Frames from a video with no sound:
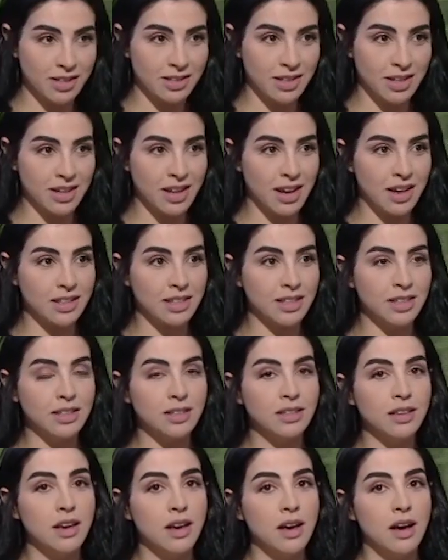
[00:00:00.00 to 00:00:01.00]
ثاني
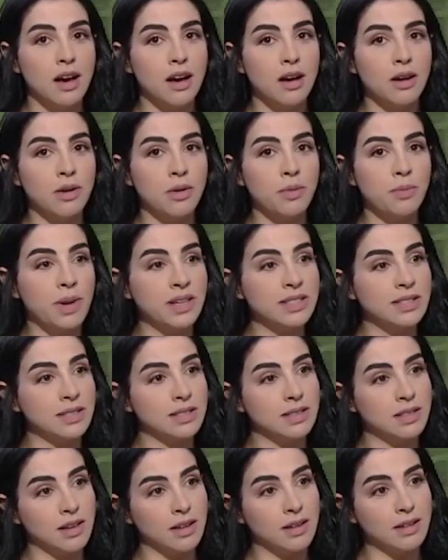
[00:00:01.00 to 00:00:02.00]
اكيد هلا بلبنان
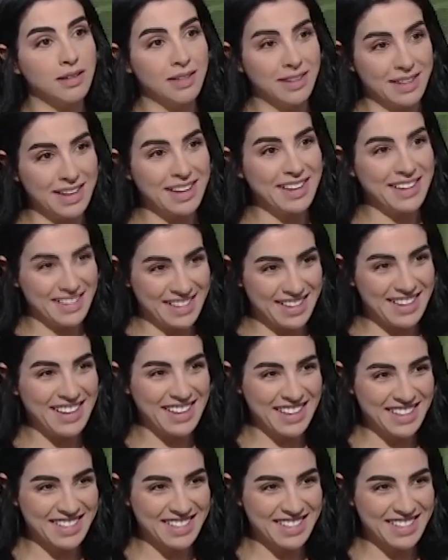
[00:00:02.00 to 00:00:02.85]
كلنا بنشتغل شي ست سبع